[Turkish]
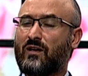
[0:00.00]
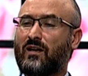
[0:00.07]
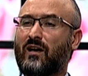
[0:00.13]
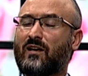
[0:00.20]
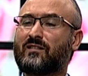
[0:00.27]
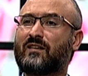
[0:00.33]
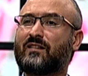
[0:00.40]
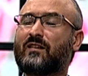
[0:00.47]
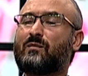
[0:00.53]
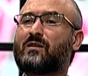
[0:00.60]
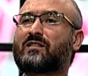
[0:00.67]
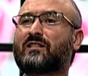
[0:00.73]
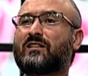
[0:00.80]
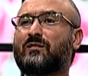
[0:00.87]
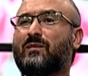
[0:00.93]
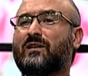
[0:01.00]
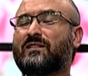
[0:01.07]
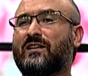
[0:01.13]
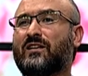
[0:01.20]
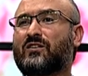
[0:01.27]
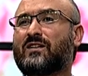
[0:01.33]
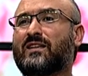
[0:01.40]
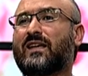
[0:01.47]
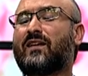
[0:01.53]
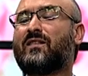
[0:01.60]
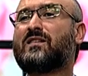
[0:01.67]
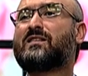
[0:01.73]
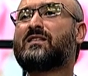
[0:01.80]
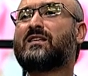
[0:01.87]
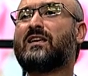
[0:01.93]
Hatta namaz kılmadığı için
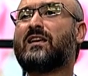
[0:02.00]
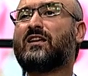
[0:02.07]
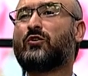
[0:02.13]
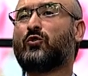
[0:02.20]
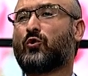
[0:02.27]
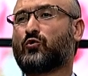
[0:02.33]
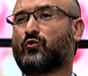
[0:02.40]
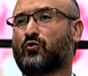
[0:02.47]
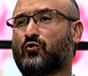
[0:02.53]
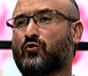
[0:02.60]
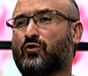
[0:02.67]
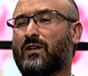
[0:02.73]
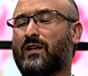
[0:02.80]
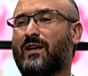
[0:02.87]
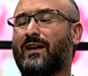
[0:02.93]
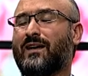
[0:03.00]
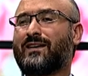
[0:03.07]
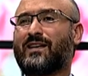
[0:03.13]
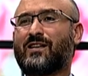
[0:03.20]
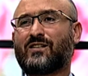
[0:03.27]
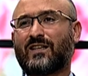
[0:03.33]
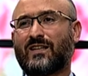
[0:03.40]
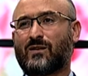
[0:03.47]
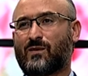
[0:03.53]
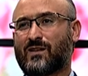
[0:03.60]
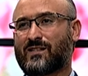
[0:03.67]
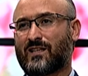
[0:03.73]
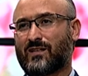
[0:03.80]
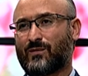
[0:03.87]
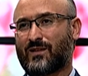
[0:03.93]
kendisini yeriyordur. Keşke
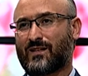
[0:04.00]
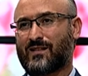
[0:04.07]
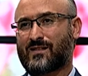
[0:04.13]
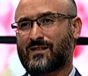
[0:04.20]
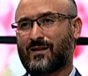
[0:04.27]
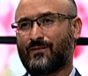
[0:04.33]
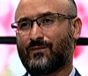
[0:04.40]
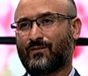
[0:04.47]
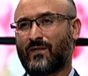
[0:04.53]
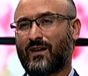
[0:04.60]
namazlarımı kılsam